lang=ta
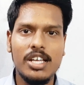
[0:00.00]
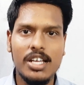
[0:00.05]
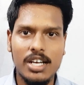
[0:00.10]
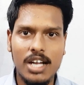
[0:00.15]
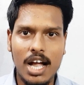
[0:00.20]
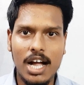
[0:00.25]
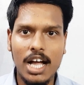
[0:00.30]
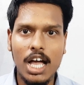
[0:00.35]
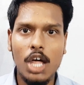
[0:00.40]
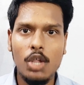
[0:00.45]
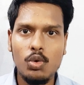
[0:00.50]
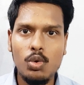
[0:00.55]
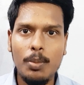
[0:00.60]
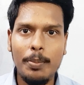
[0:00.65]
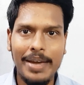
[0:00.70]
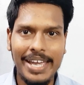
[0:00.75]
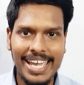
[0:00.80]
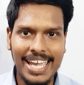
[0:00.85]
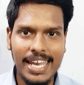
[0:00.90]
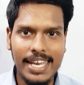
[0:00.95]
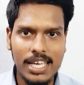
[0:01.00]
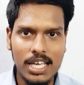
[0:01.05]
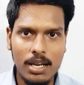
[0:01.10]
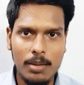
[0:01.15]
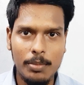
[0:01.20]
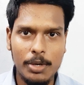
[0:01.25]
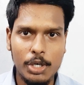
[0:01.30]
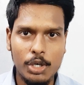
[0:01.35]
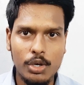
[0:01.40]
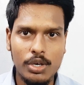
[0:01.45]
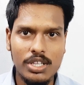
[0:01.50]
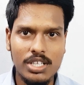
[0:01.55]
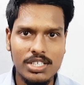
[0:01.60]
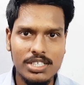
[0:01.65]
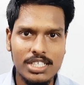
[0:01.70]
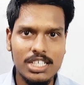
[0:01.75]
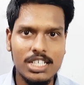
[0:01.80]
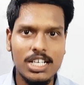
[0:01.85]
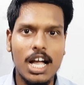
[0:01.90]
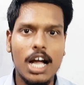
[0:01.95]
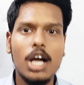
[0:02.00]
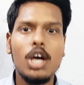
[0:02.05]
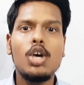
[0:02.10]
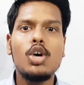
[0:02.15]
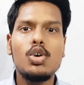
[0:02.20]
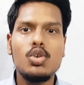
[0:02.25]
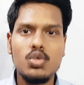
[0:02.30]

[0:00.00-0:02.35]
இருக்காங்க அதுவும் மெக்கானிக்கலை மட்டும் எடுத்துக்கிட்டு இருக்காங்க